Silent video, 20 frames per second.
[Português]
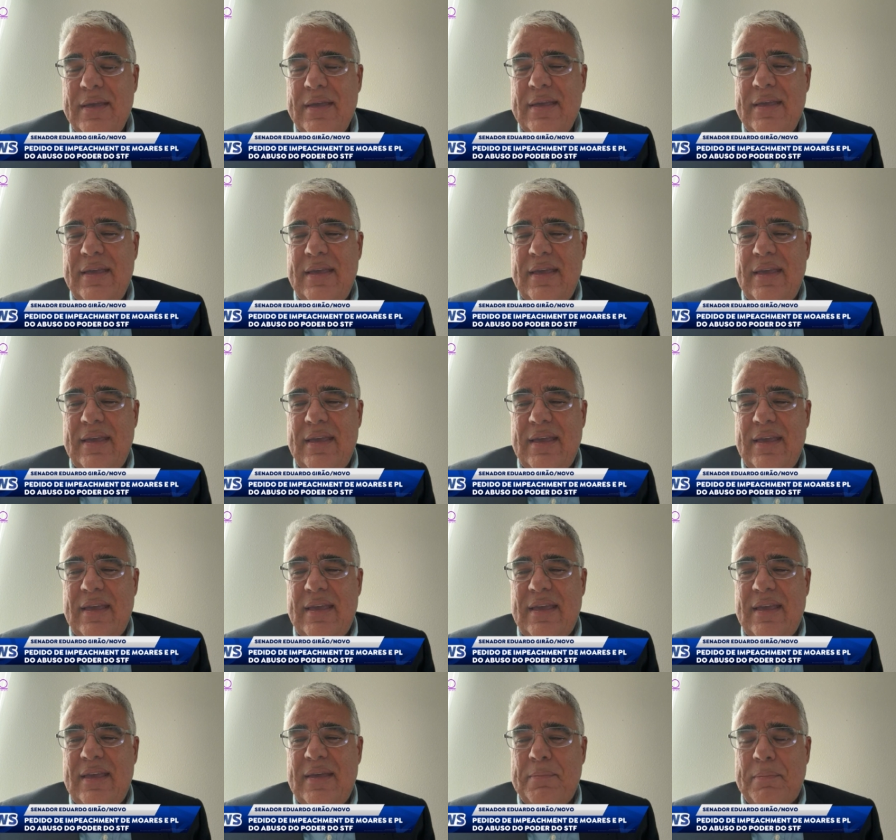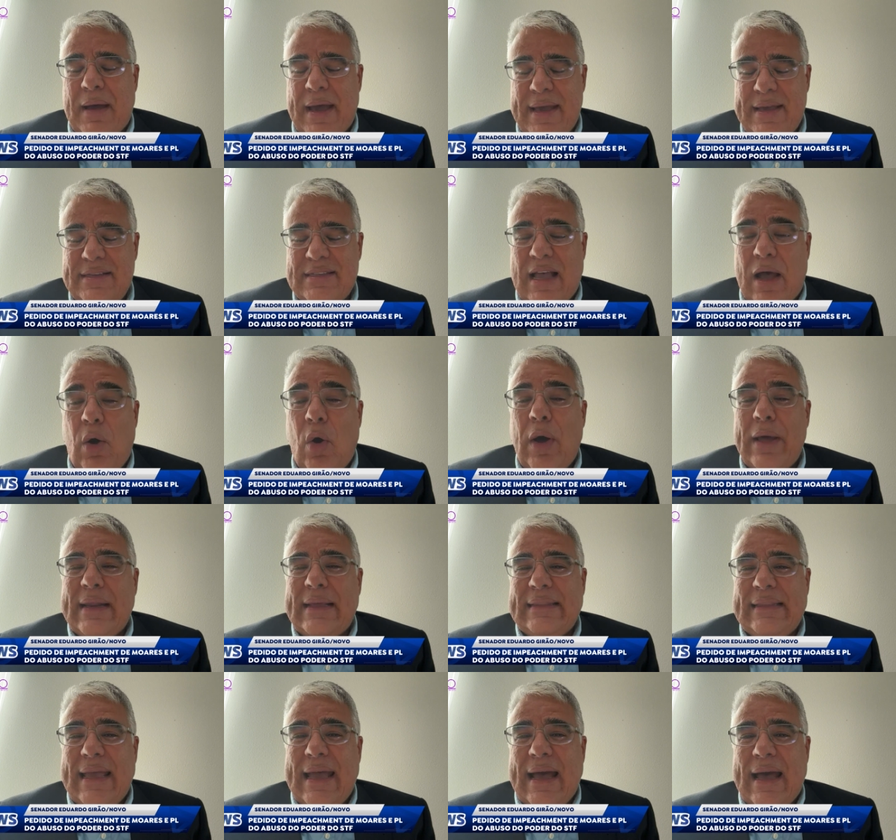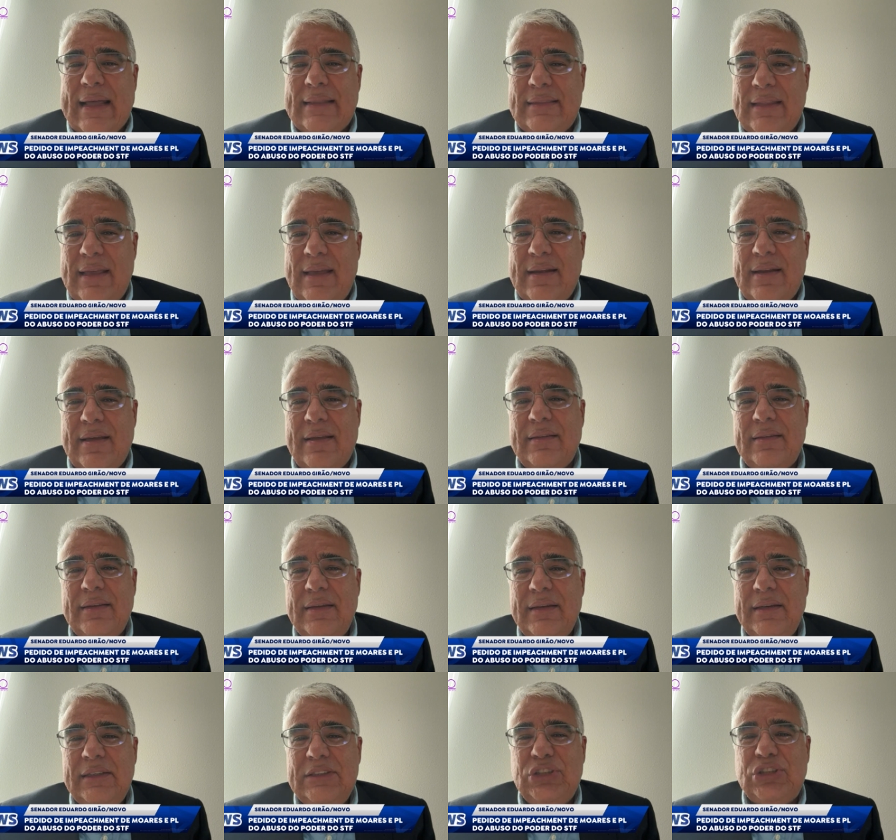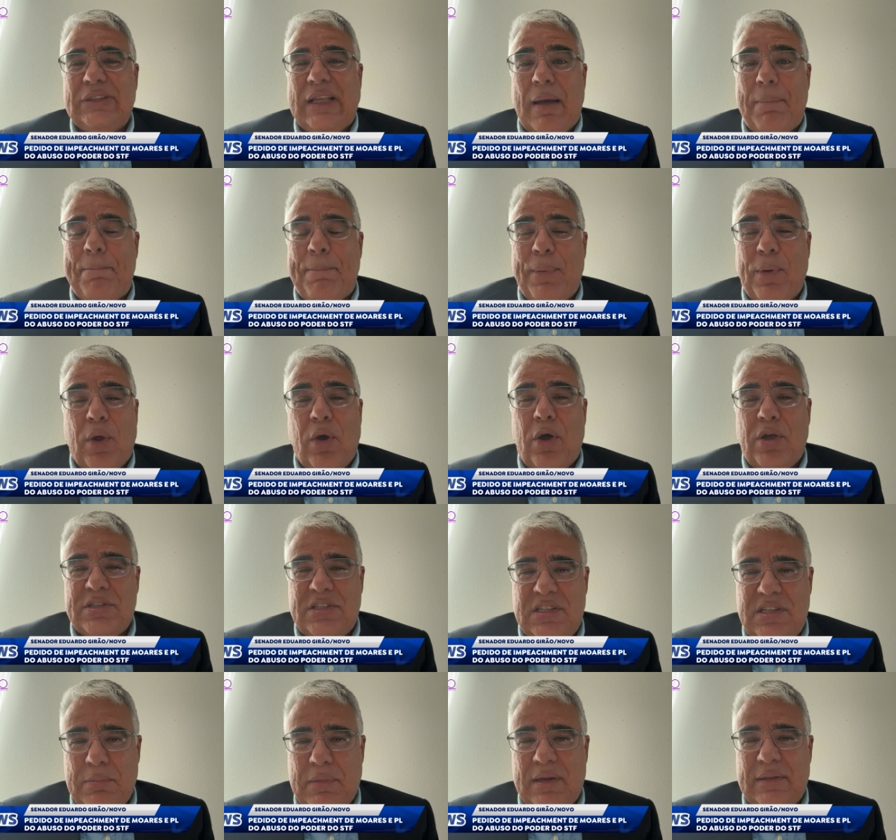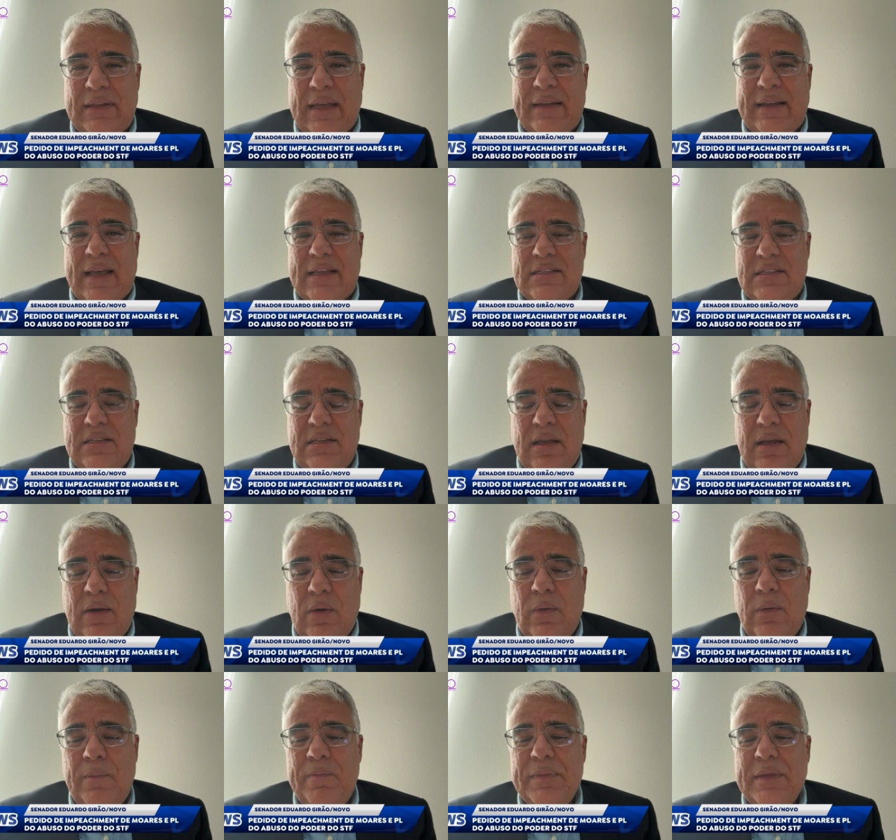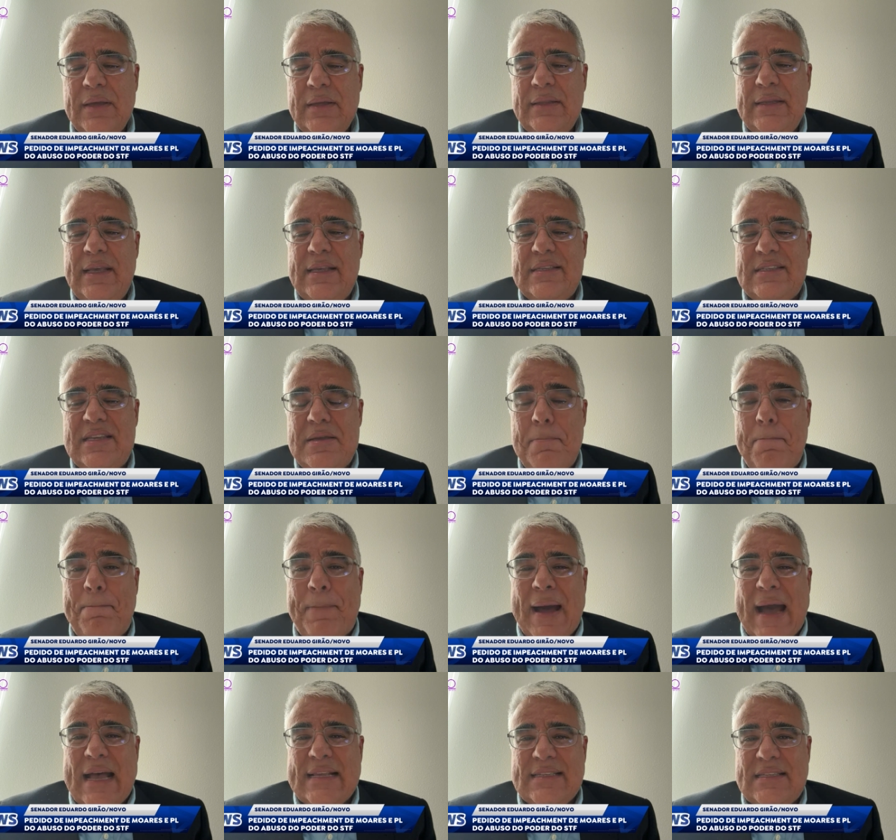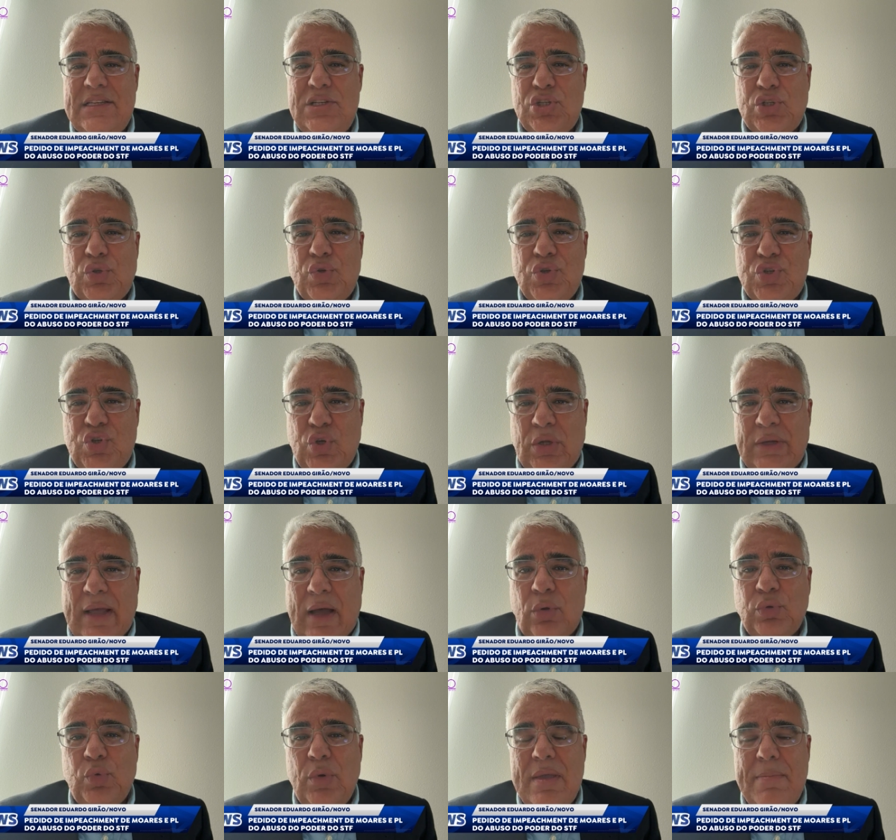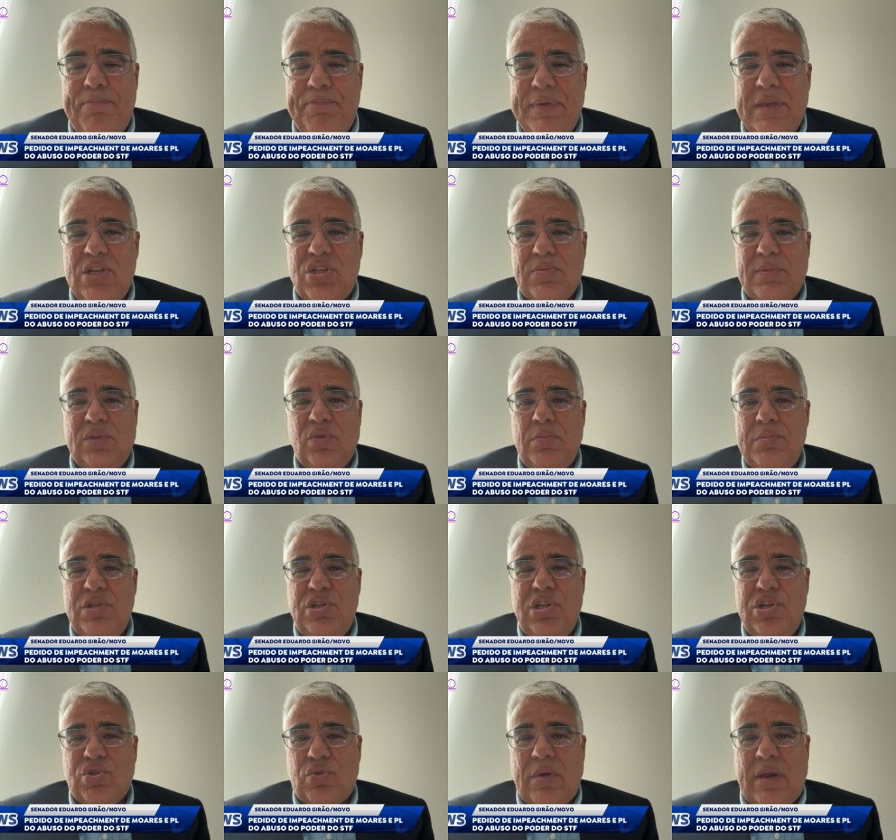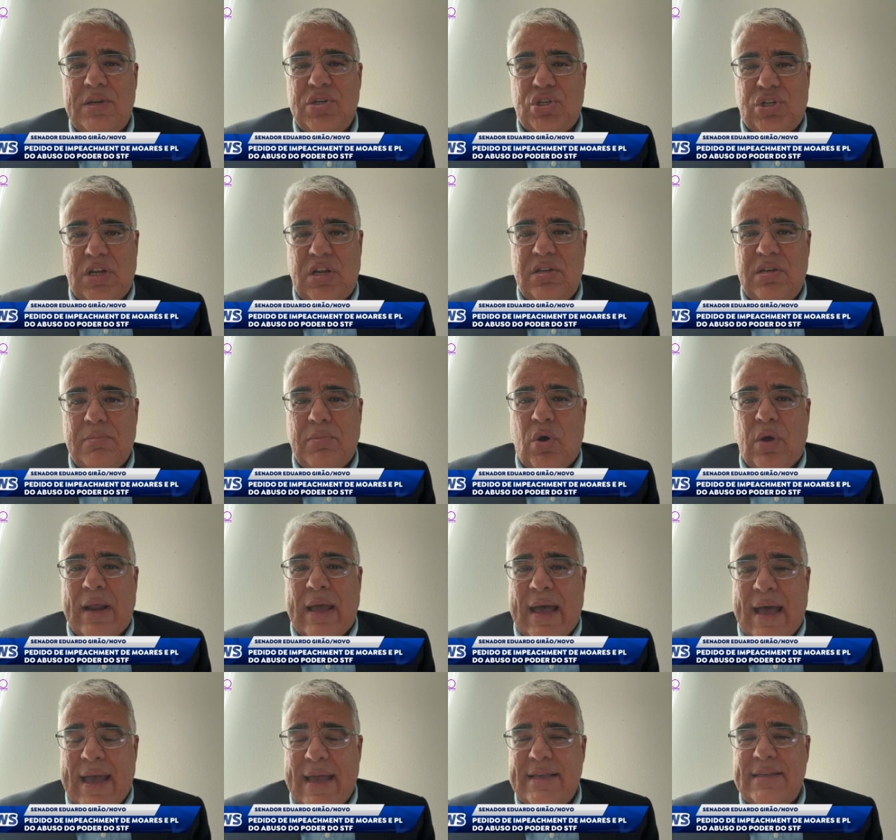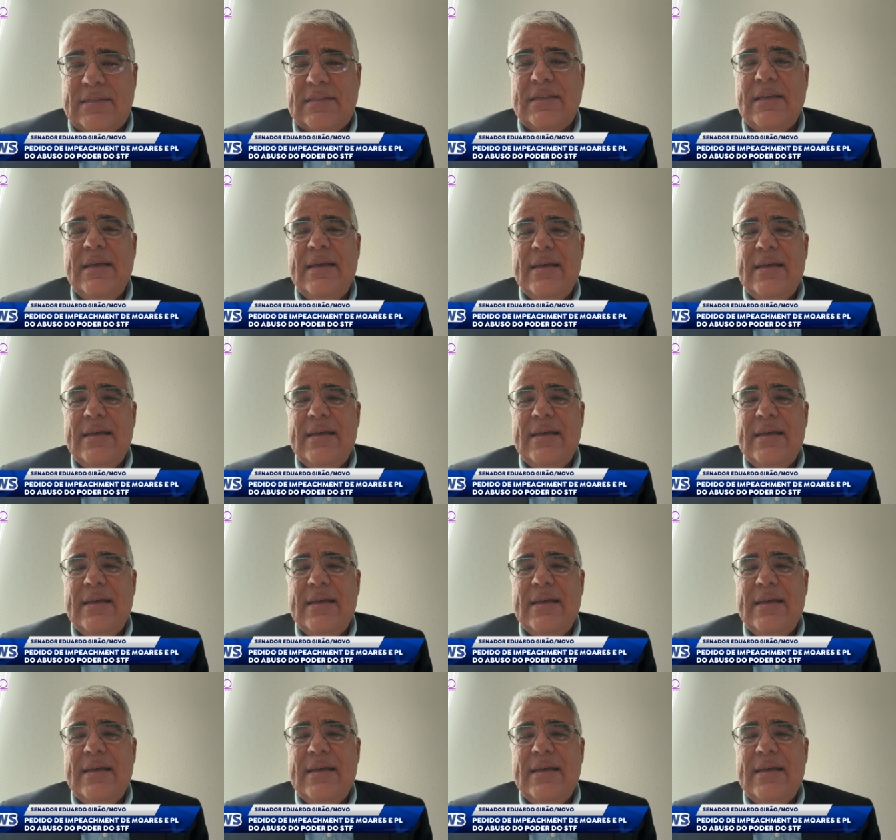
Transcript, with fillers: E mas a hora derradeira está próxima da nação nesse impasse institucional do impeachment do ministro Alexandre de Moraes,